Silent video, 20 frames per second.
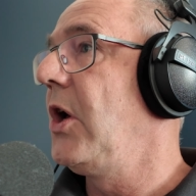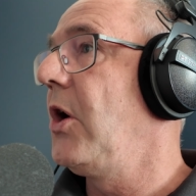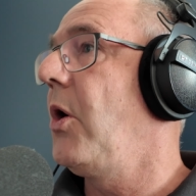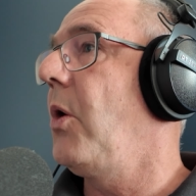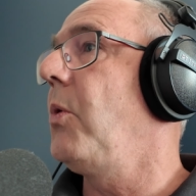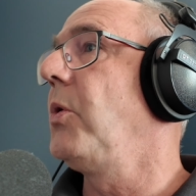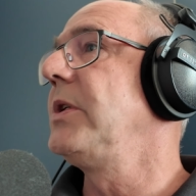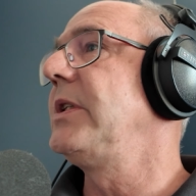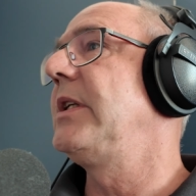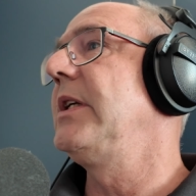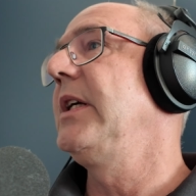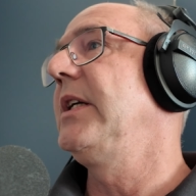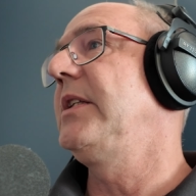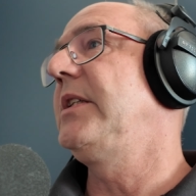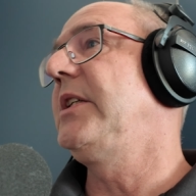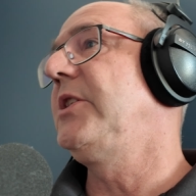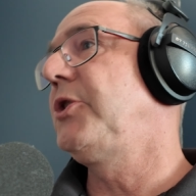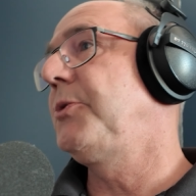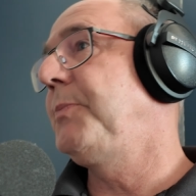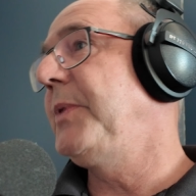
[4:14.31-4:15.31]
Ja. Und
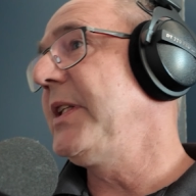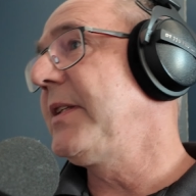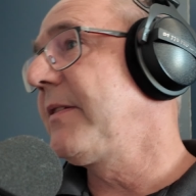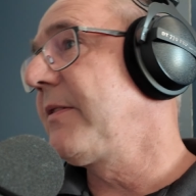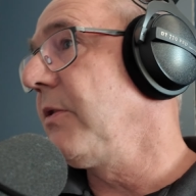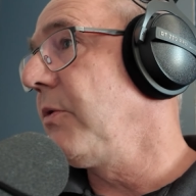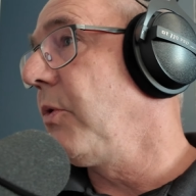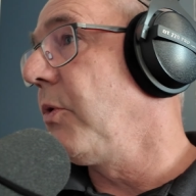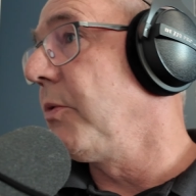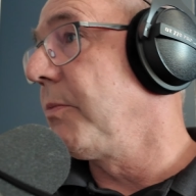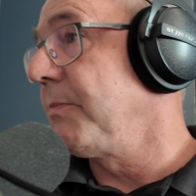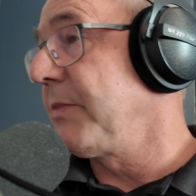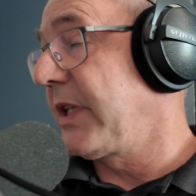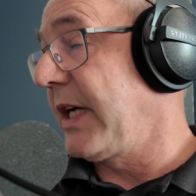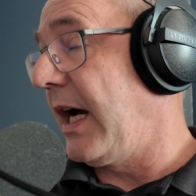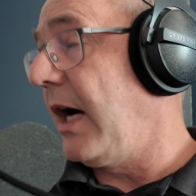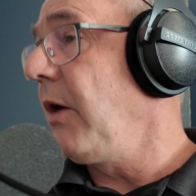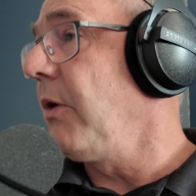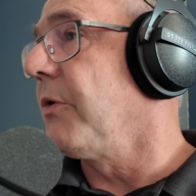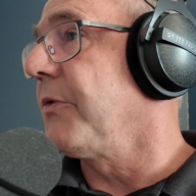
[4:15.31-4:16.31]
die Spitze
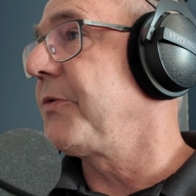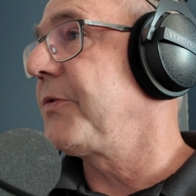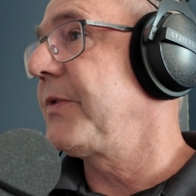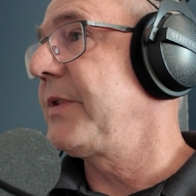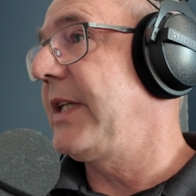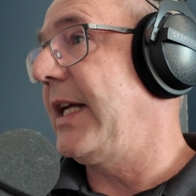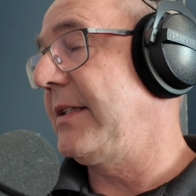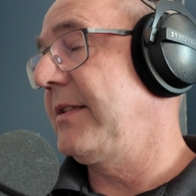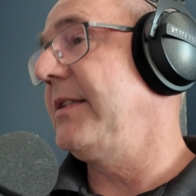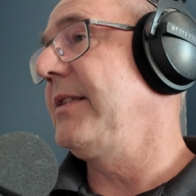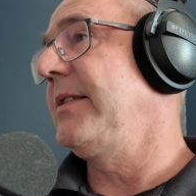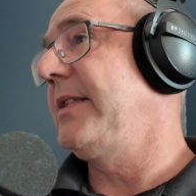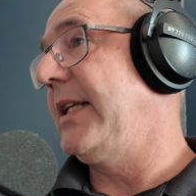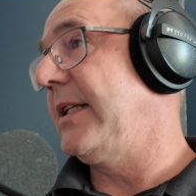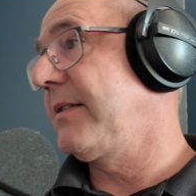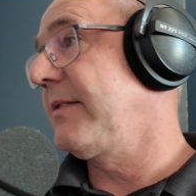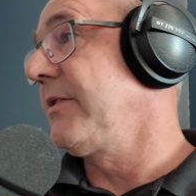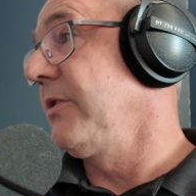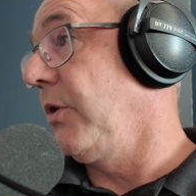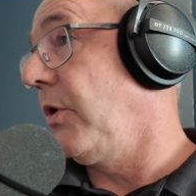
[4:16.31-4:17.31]
obendrauf, das ist
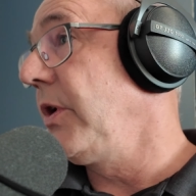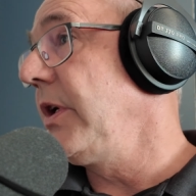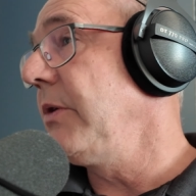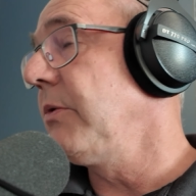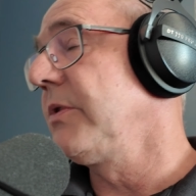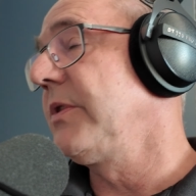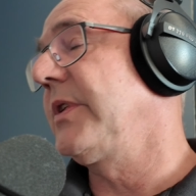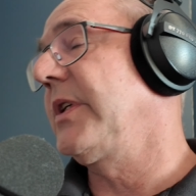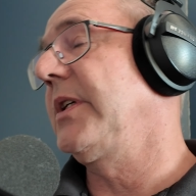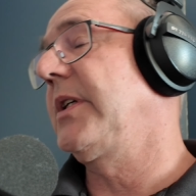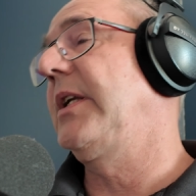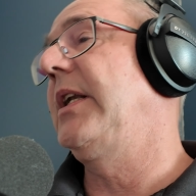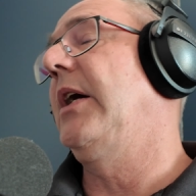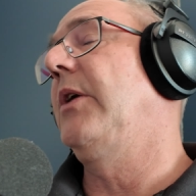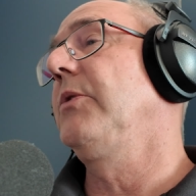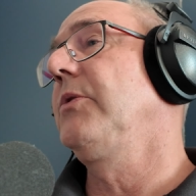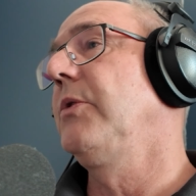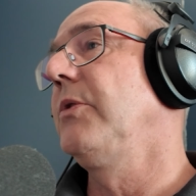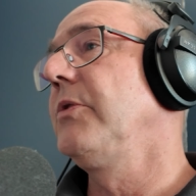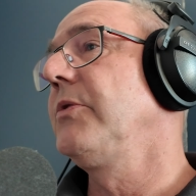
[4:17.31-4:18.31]
jetzt neu unsere
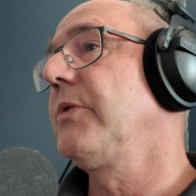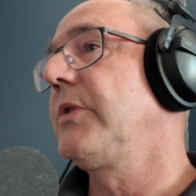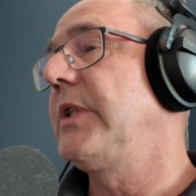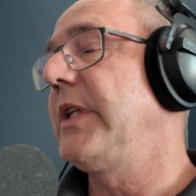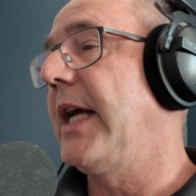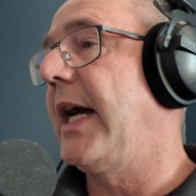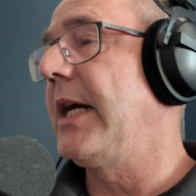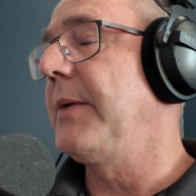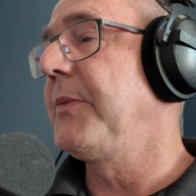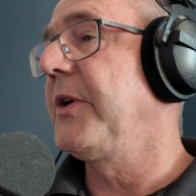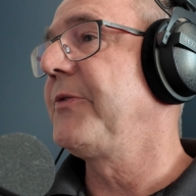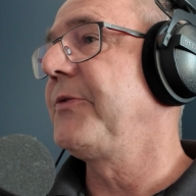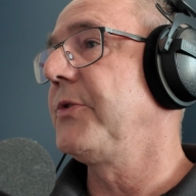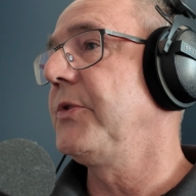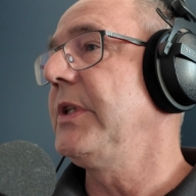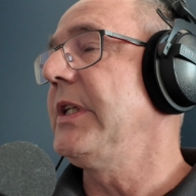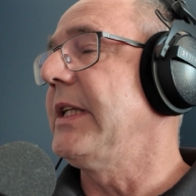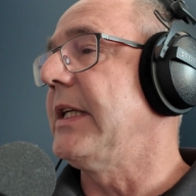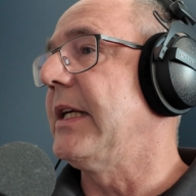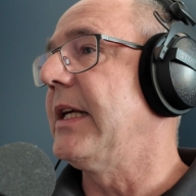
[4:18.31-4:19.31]
Cloud-Lösung, die
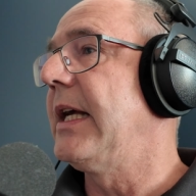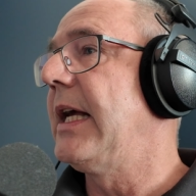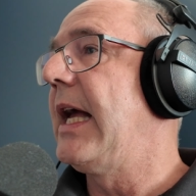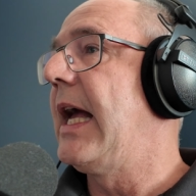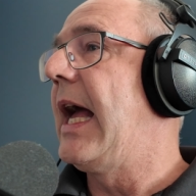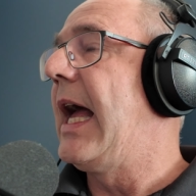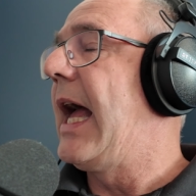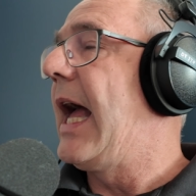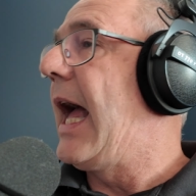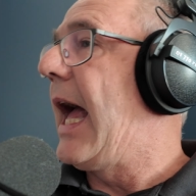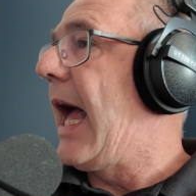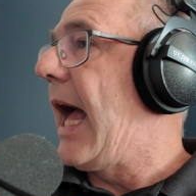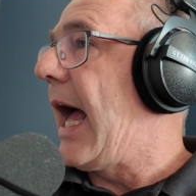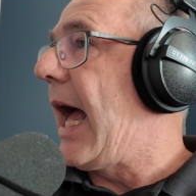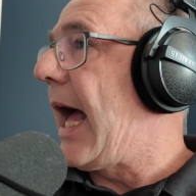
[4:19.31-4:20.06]
Hyperphonie. Hyperphonie, ja.